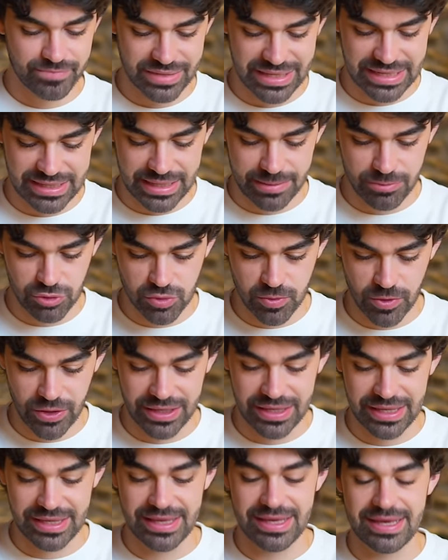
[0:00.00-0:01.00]
Que tenemos por
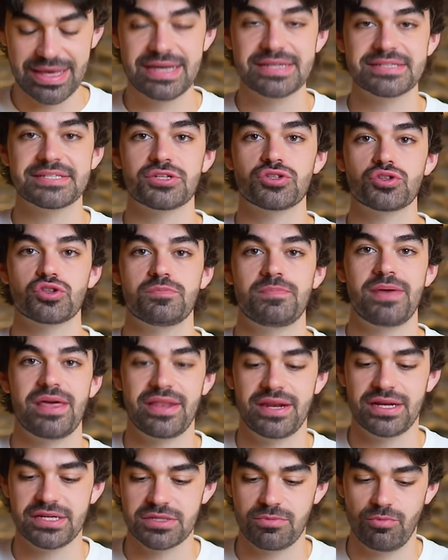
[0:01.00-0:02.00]
aquí. Estas dos
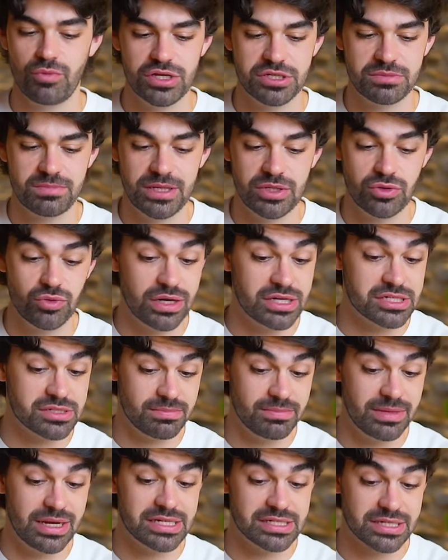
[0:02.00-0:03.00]
piedras muy
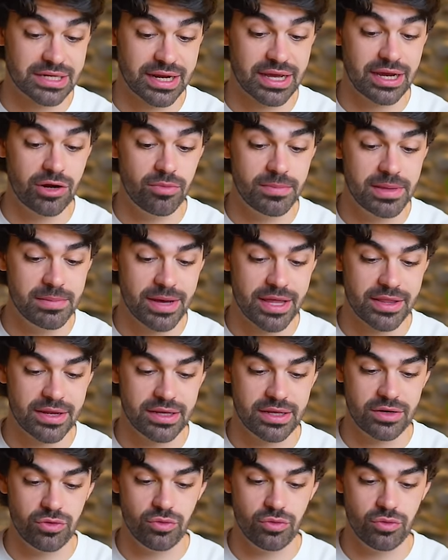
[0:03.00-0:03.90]
espirituales me las regaló mi madre